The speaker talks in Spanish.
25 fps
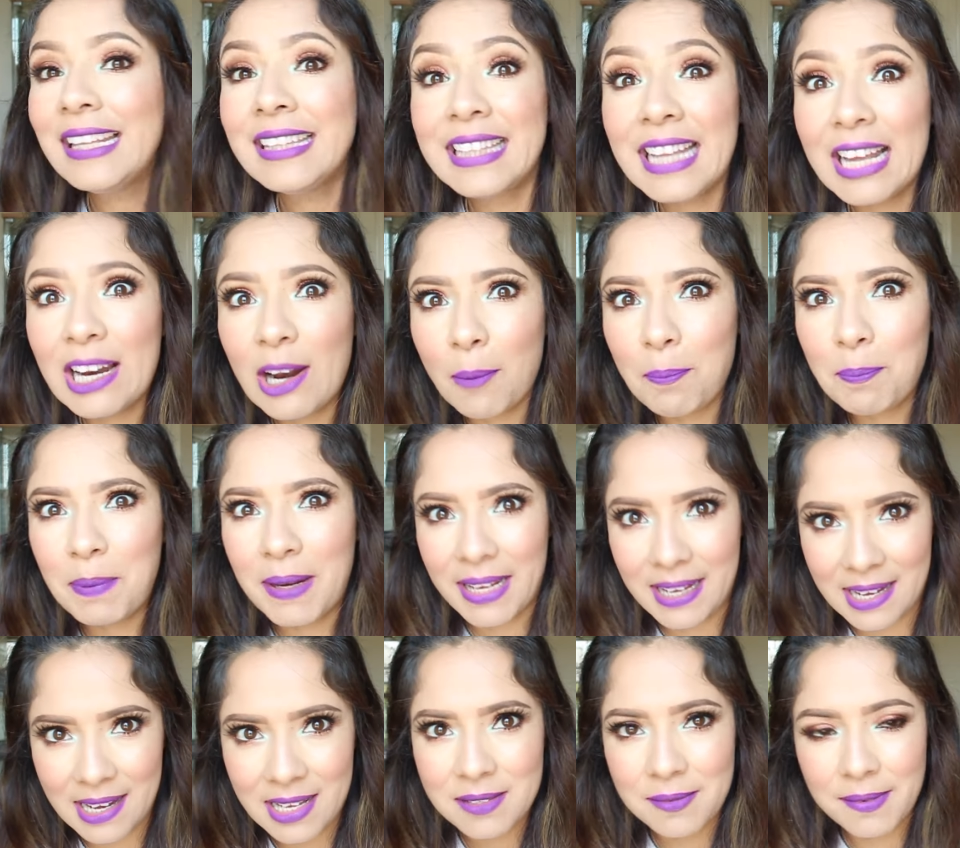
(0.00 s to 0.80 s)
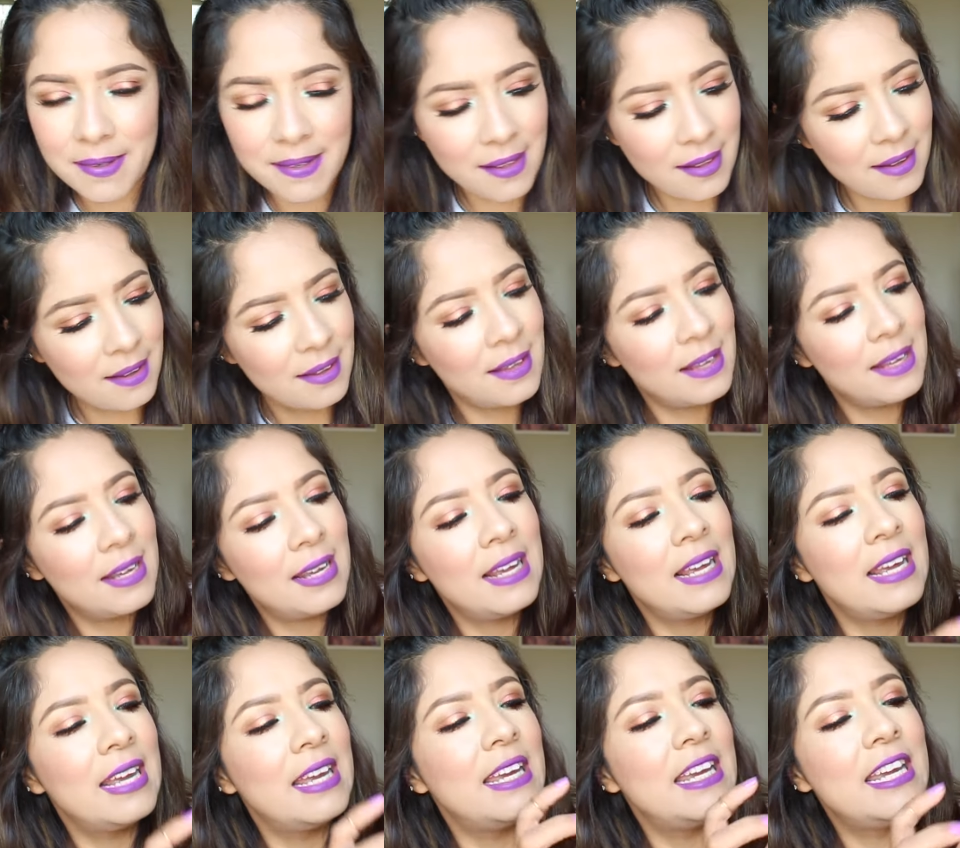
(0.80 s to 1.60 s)
te la aplicas, ¿verdad?
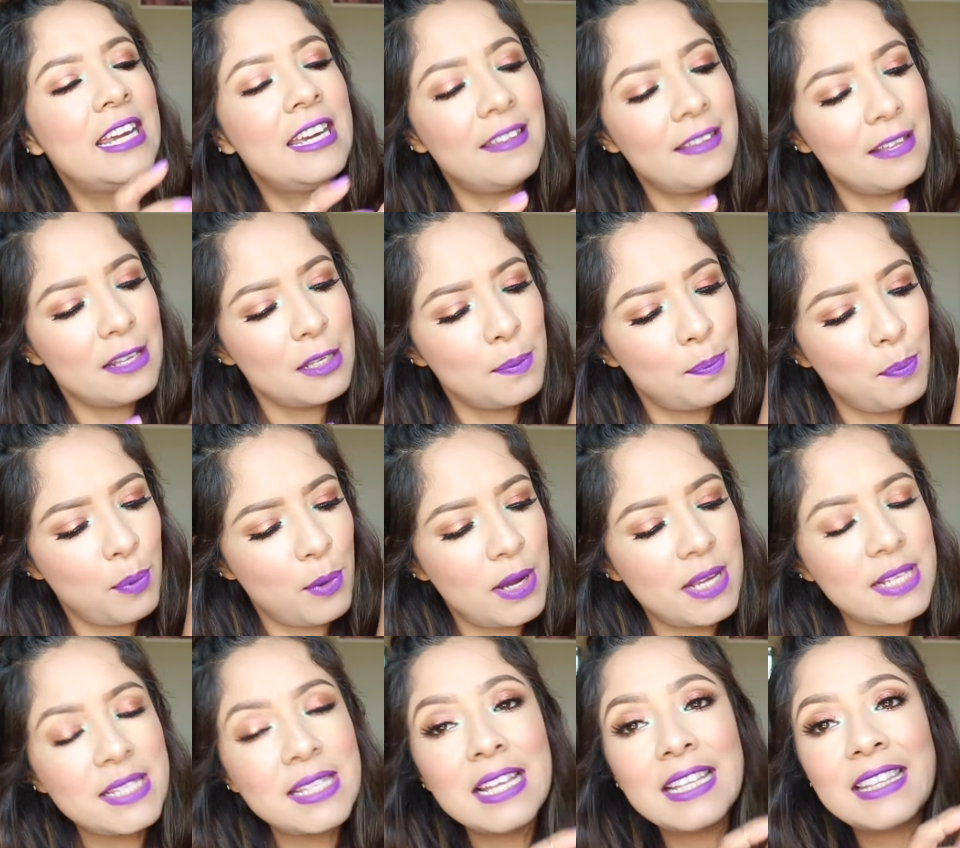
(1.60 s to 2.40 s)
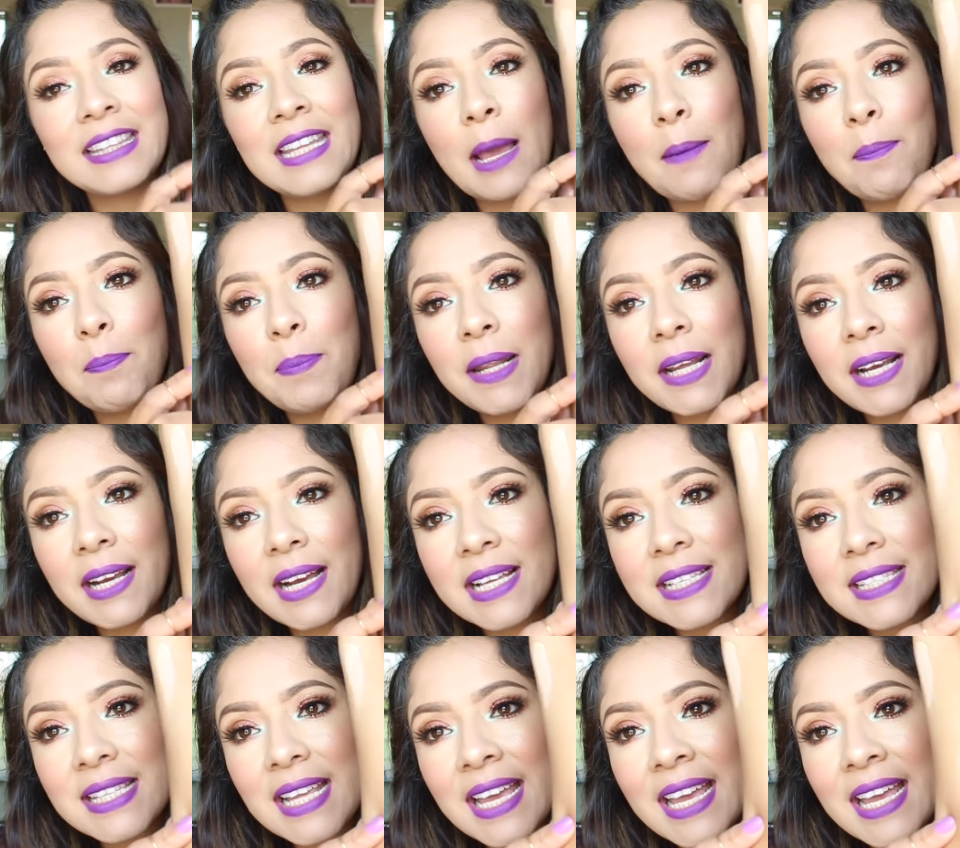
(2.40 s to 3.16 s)
Y después te aplicas